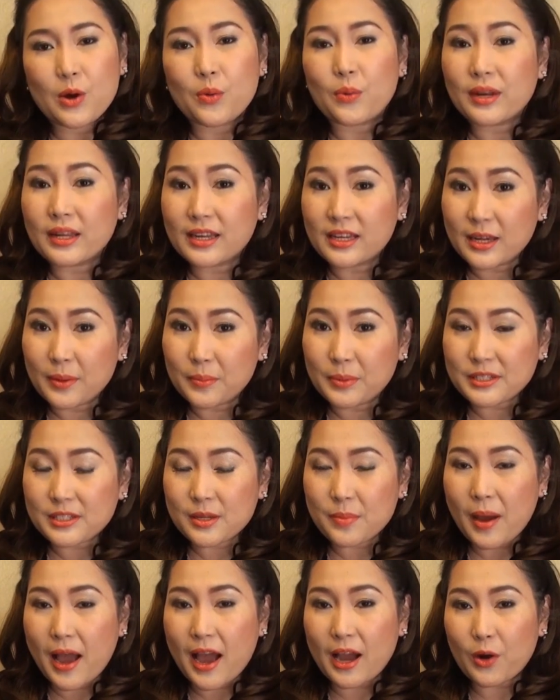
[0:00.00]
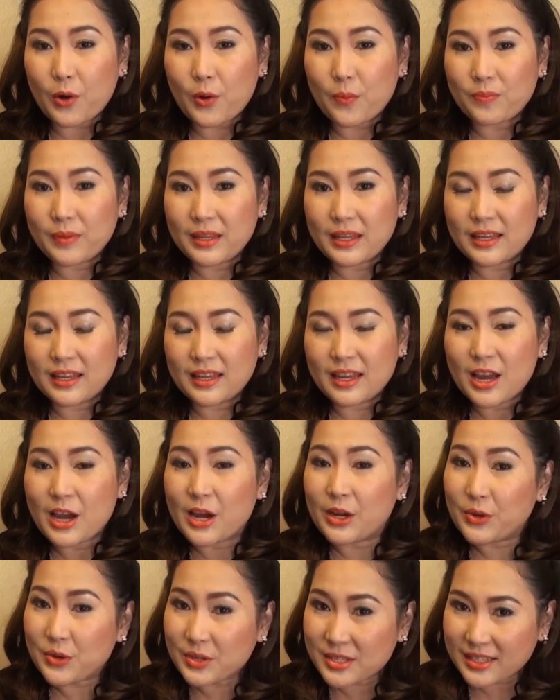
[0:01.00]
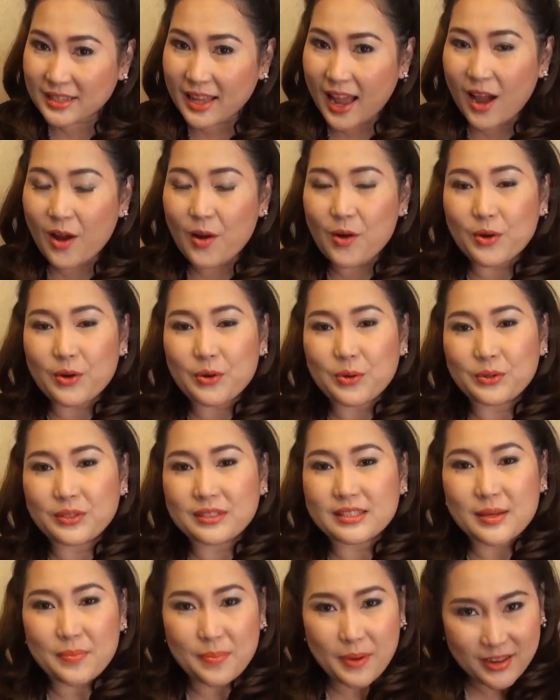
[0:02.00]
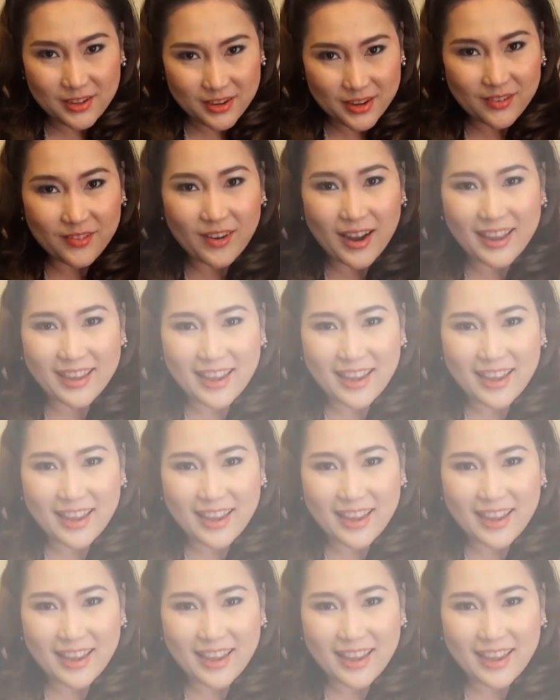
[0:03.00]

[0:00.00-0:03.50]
ว่าในเดือนพฤษภาคมนี้ดวงชะตาของคุณจะเป็นเช่นไร